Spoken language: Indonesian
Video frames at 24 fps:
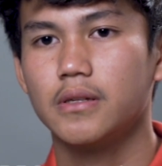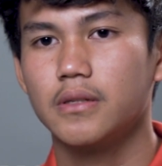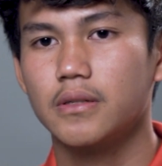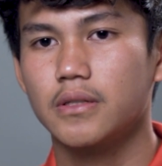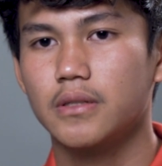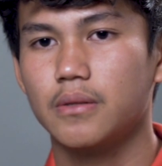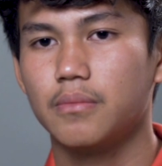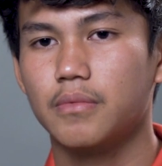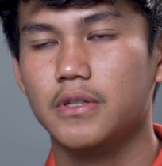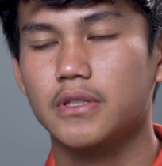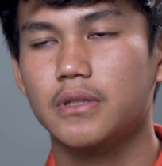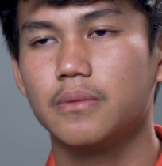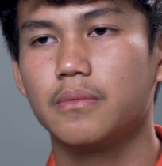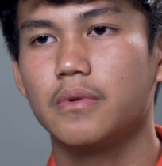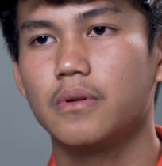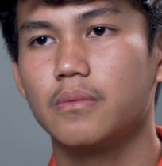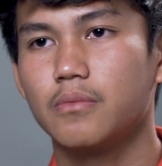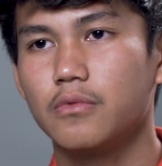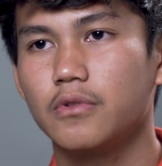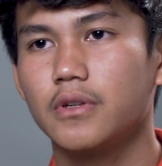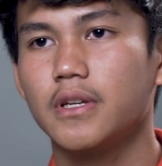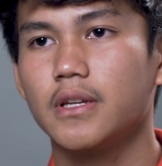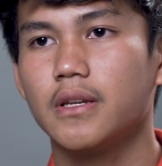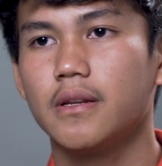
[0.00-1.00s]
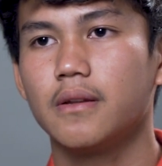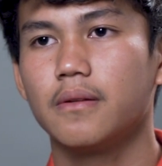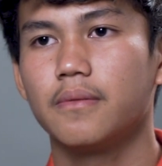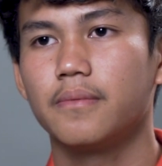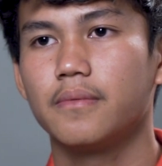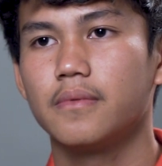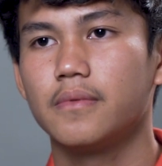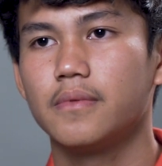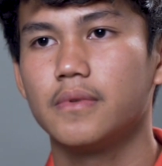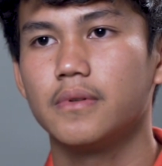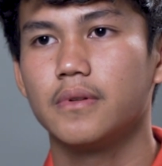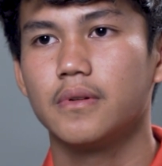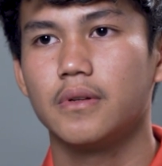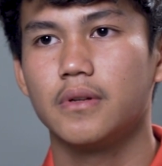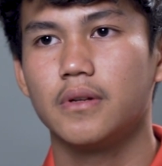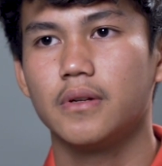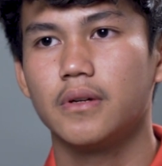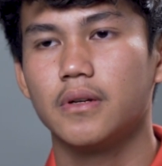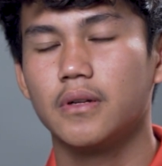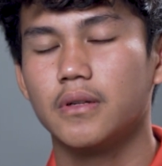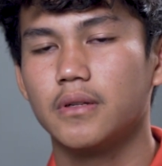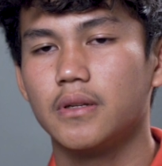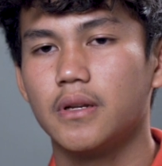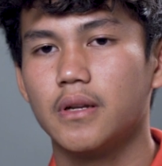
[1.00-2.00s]
semaksimal mungkin.
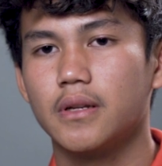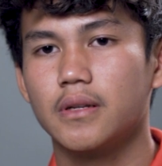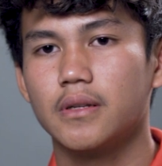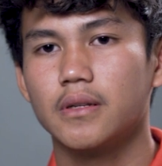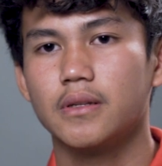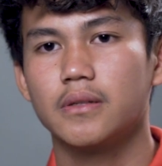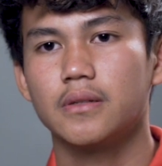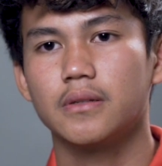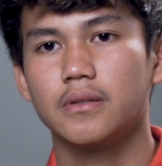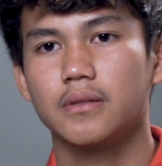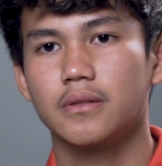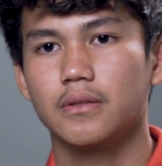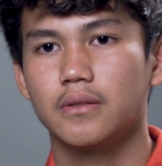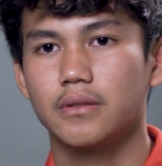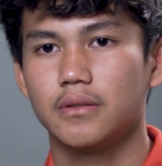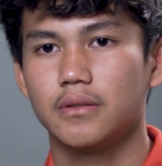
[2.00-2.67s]
Dan